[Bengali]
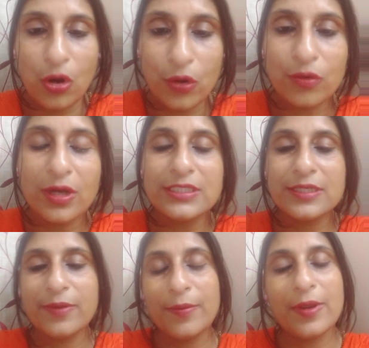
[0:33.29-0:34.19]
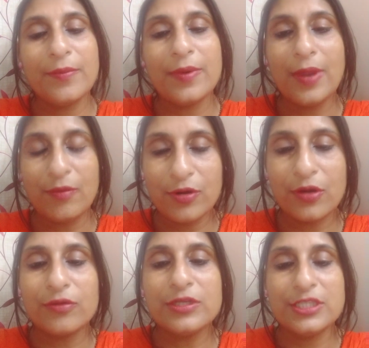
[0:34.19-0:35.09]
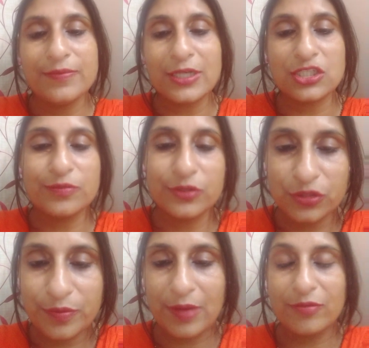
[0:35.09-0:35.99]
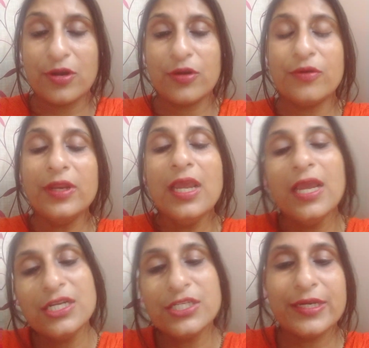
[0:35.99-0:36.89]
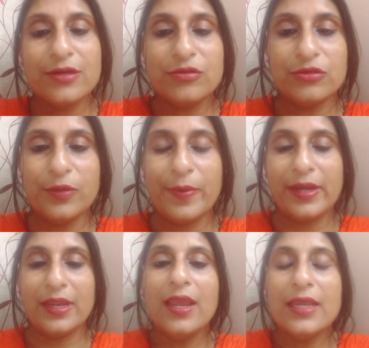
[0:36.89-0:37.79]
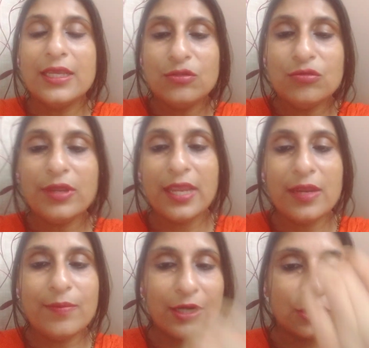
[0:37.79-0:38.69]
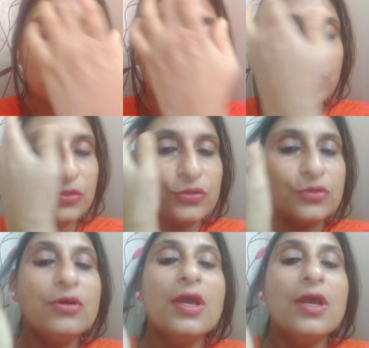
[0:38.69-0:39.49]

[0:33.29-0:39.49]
ঘরোয়া যেভাবে আমরা ব্যবহার করি যে বাসনপত্র ব্যবহার করি সেটাও হতে পারে কিন্তু এই বাসনপত্র